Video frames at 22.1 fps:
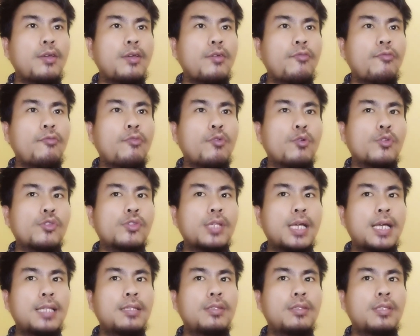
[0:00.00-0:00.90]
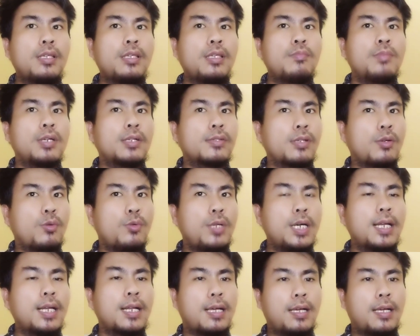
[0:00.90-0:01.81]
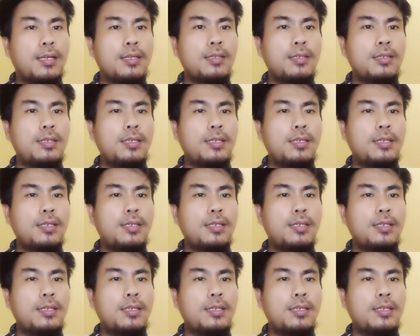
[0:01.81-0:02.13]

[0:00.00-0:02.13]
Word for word: Fossati bersaudara